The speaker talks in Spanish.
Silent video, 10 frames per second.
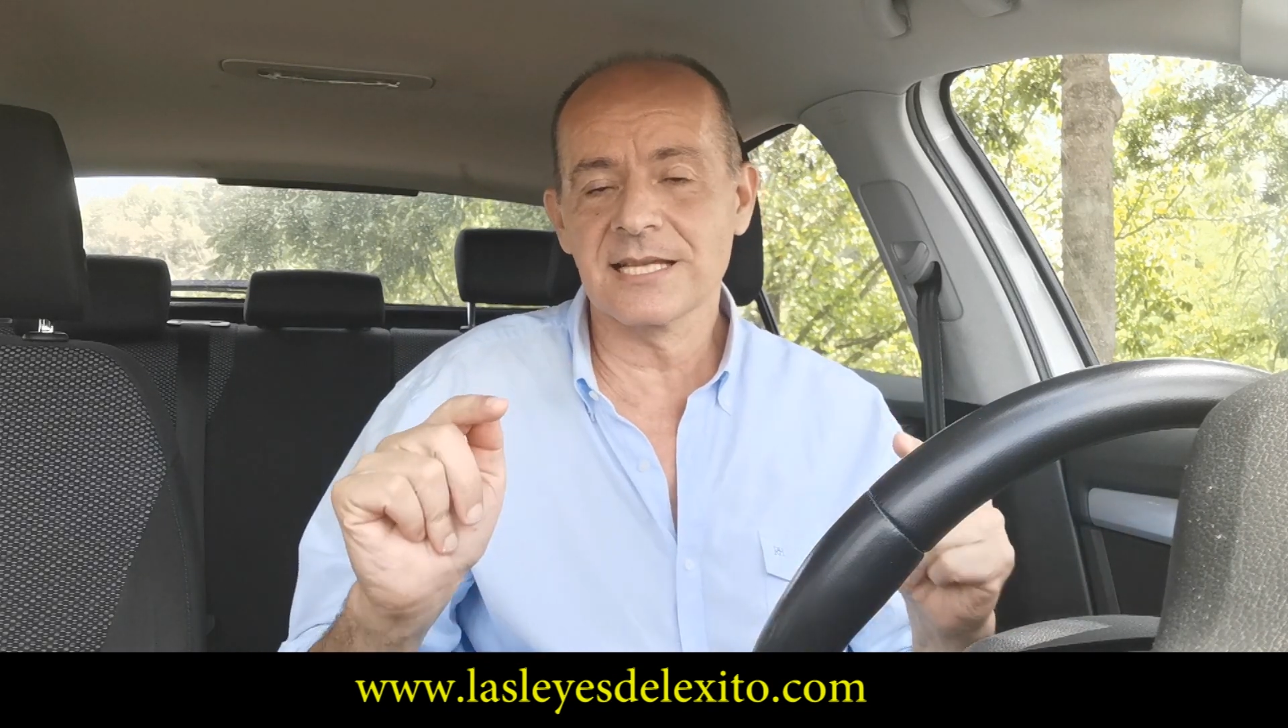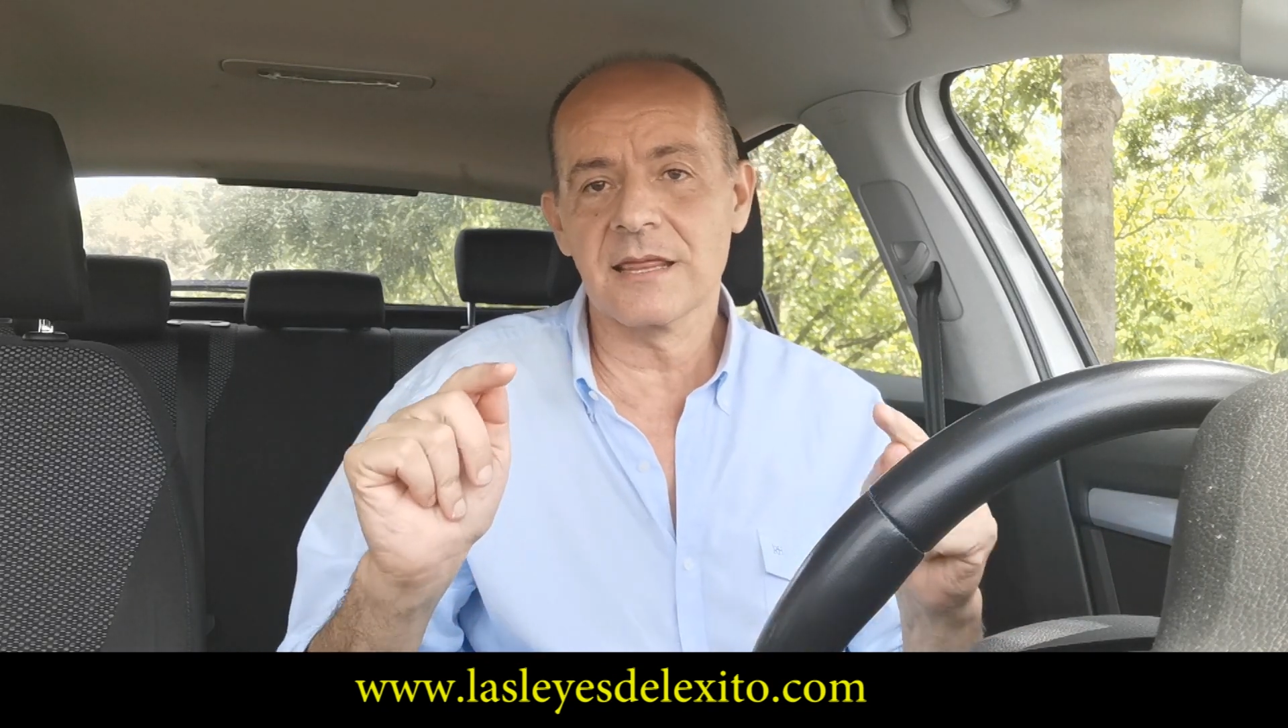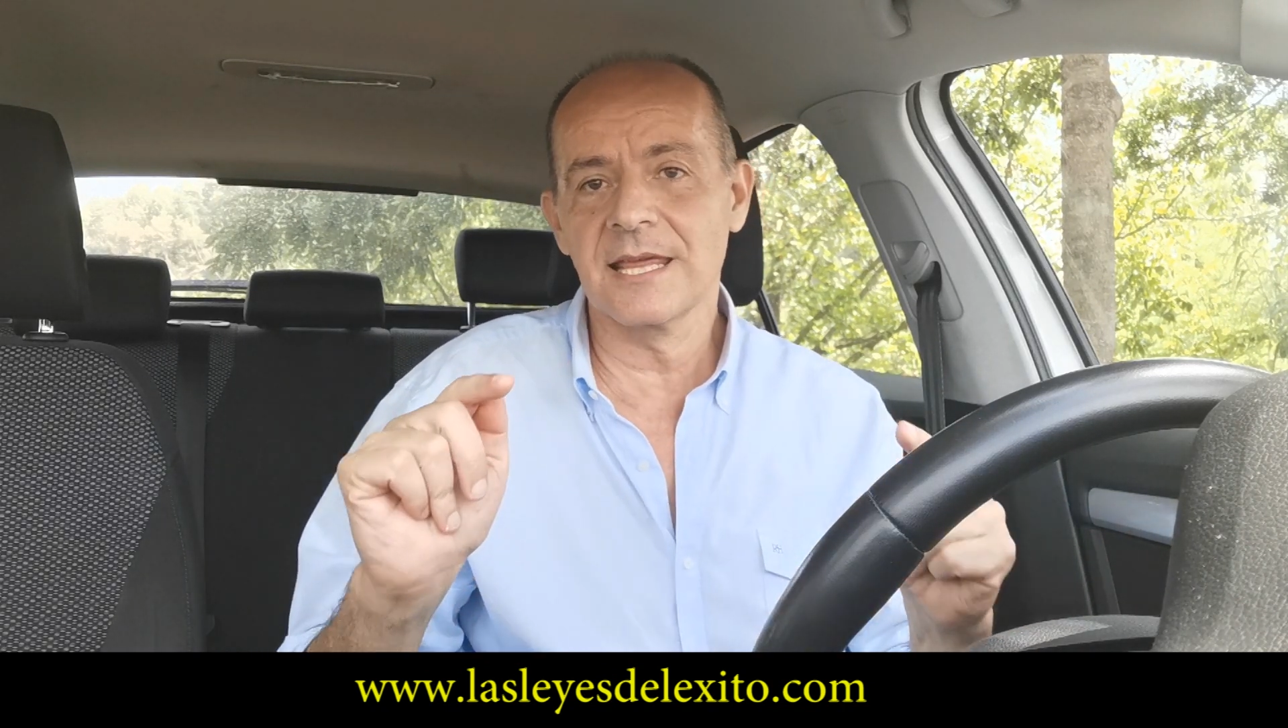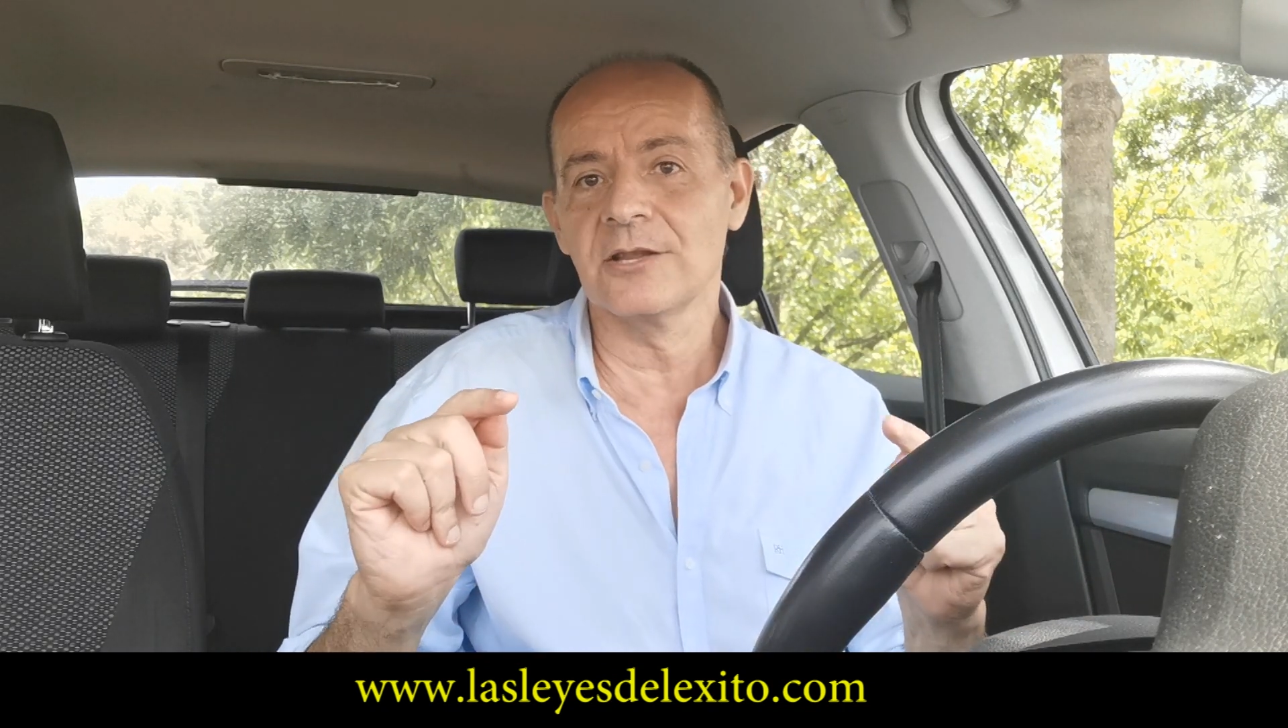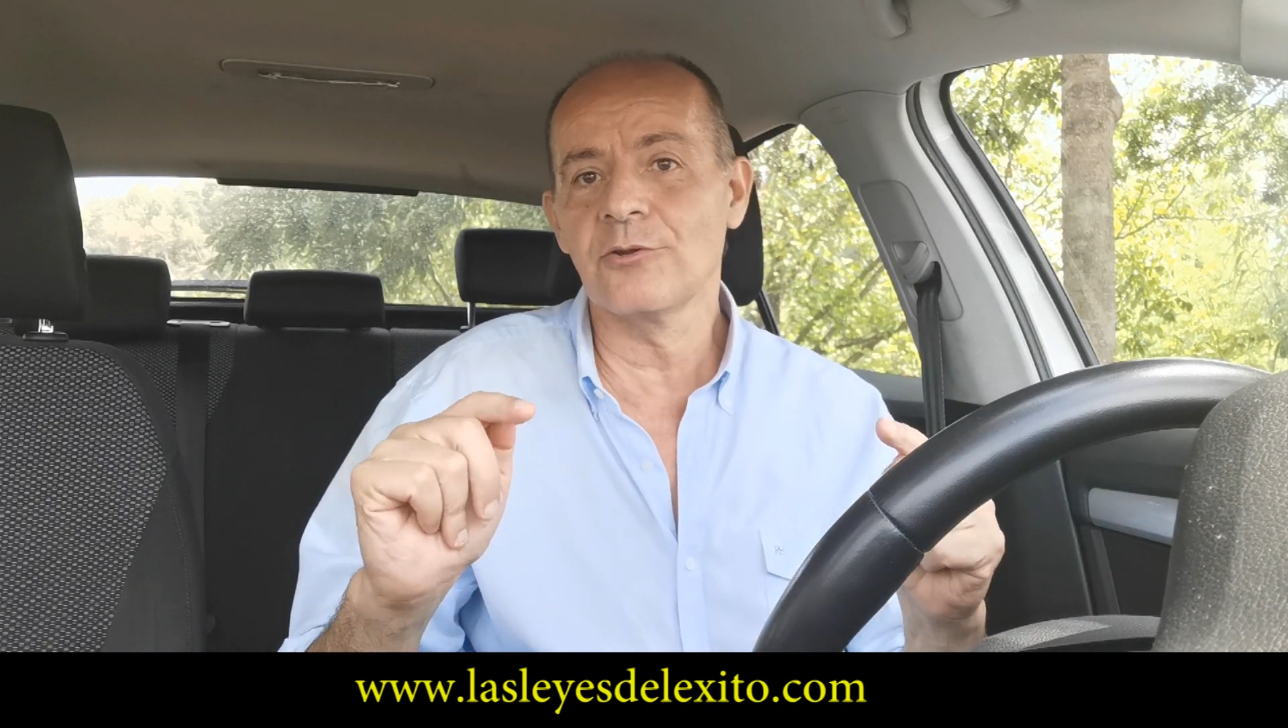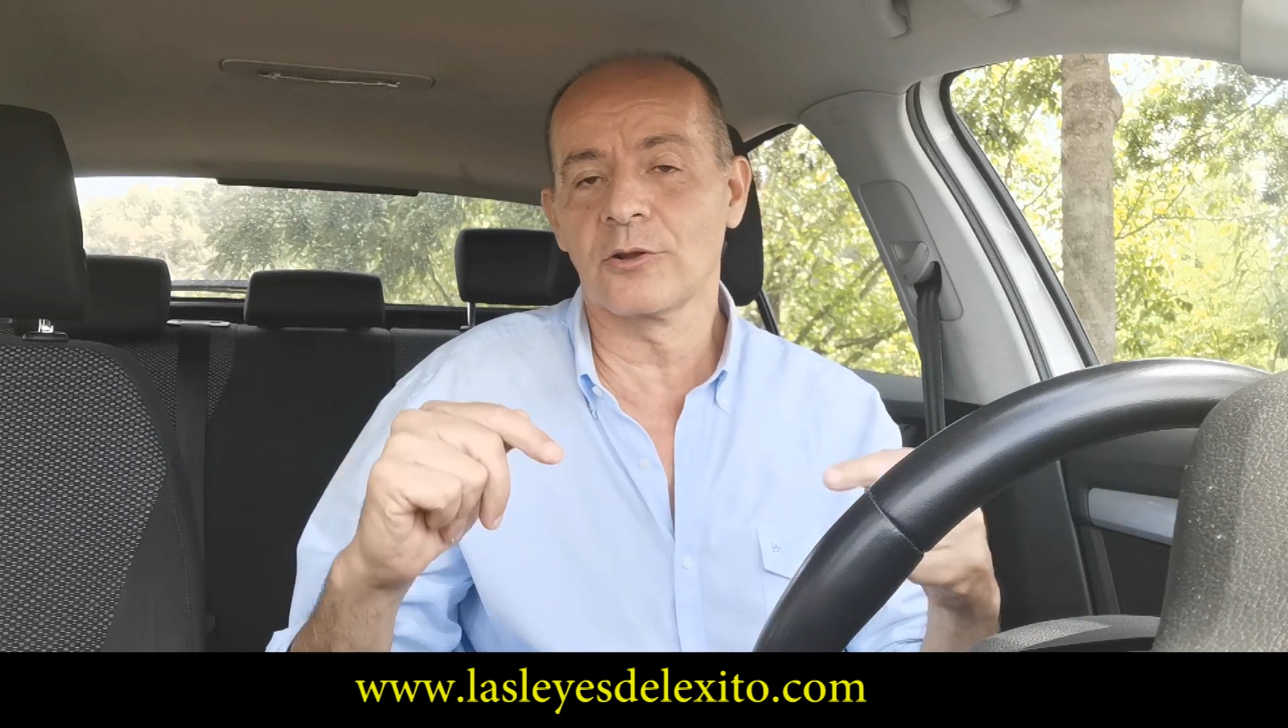haciendo